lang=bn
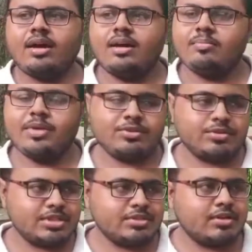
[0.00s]
আর
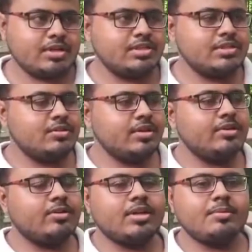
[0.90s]
ভেতরের যে ঘরটা ছিল এই
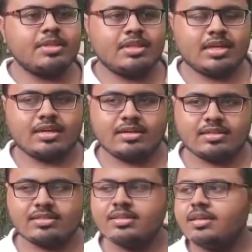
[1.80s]
ঘরটা আমাদের থাকার
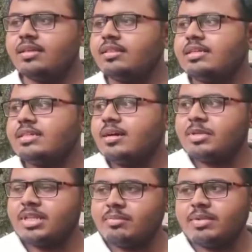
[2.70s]
আছে তাছাড়া
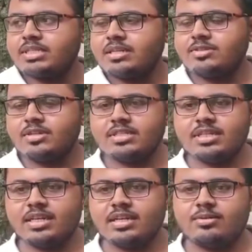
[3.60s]
আমাদের এই বাসা আসলে
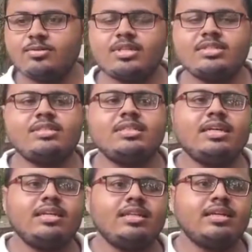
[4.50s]
যেখানেই খোলা যায়
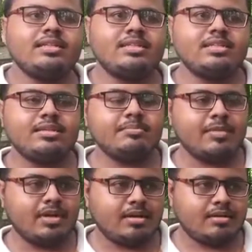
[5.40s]
সেখানে দেখা যায় যে
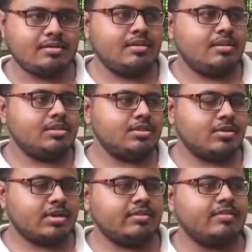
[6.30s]
যে
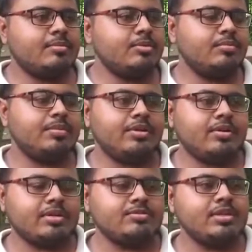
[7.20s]
কোনো একটা স্থাপত্য বের
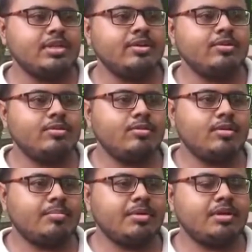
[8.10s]
হয় অ্যাকচুয়ালি এগুলো হলো
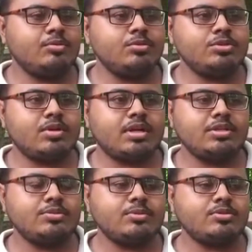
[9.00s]
আপনার দুইশো
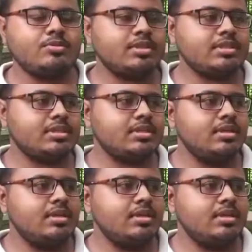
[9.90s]
আড়াইশো বছর হয়েছে